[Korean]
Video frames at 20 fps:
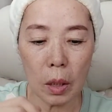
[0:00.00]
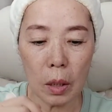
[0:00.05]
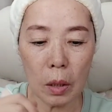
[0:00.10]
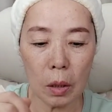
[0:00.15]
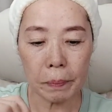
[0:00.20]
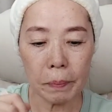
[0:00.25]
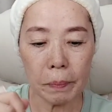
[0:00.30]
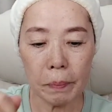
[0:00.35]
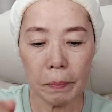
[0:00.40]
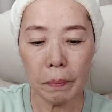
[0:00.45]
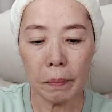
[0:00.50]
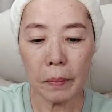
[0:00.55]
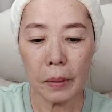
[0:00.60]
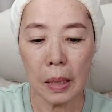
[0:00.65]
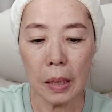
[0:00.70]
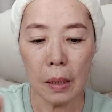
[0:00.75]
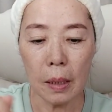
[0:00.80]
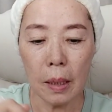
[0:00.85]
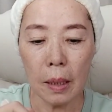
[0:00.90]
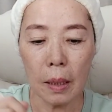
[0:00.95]
그래서
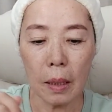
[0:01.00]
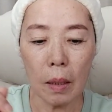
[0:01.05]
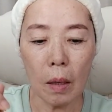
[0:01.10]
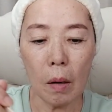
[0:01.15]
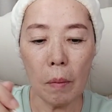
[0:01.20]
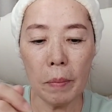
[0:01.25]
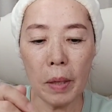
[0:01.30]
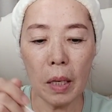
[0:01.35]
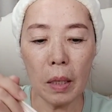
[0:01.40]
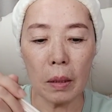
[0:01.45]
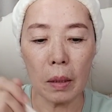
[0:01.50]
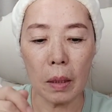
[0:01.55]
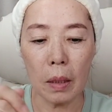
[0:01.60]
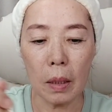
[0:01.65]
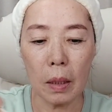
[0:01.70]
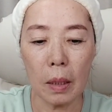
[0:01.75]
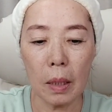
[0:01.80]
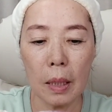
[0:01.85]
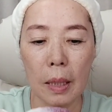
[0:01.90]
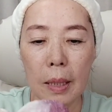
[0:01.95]
그러면
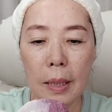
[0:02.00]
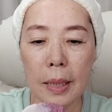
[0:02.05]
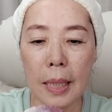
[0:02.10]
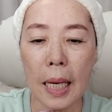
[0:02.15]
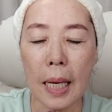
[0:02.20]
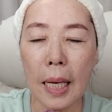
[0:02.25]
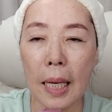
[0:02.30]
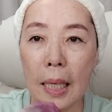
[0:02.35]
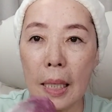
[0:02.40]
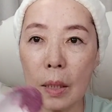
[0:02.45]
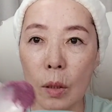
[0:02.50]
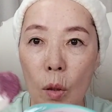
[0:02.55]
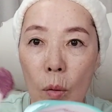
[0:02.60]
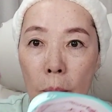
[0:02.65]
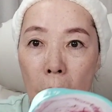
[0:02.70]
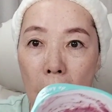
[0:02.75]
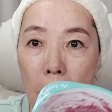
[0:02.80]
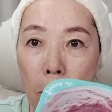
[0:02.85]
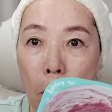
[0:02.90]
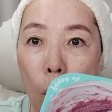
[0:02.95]
색깔이
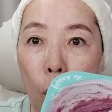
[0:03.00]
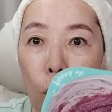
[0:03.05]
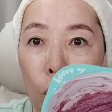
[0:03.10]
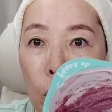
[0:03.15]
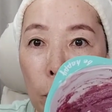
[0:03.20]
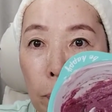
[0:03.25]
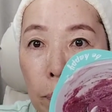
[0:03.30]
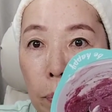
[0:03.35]
정말 먹고